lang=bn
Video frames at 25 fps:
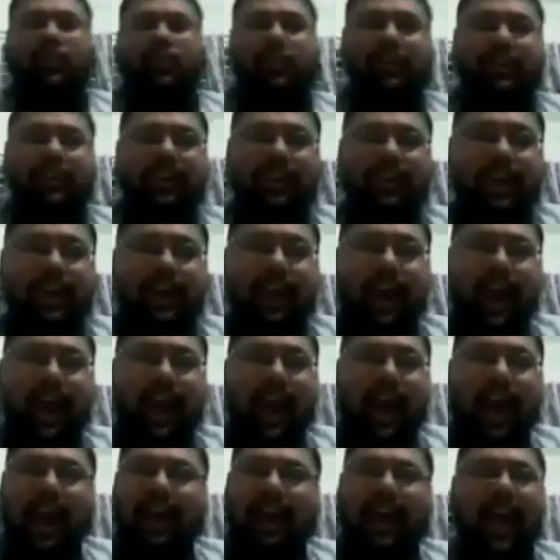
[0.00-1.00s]
মিউট করেছিলাম তখন
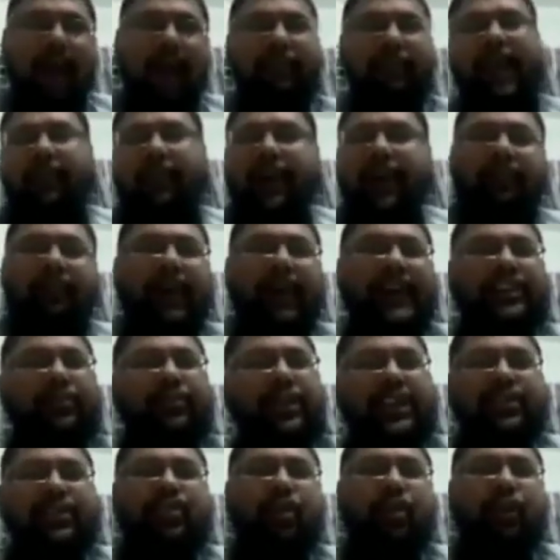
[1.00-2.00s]
মাঝখানে কথা বলছিলাম দেখে
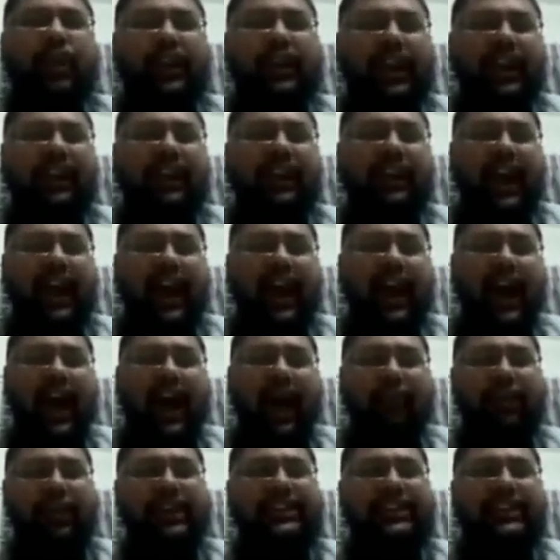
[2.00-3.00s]
না না
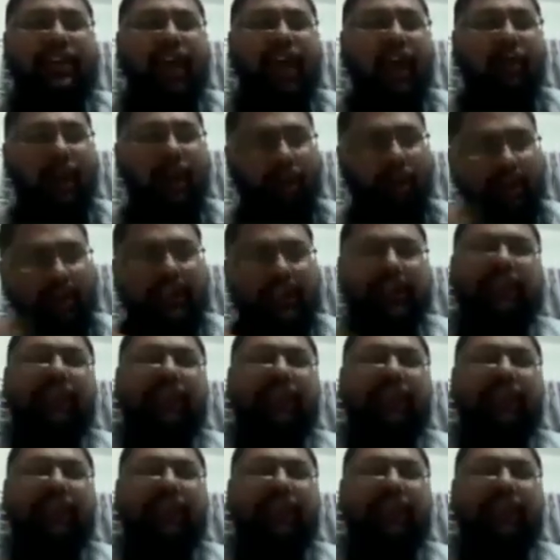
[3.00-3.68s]
আমি আপনাকে 5 মিনিট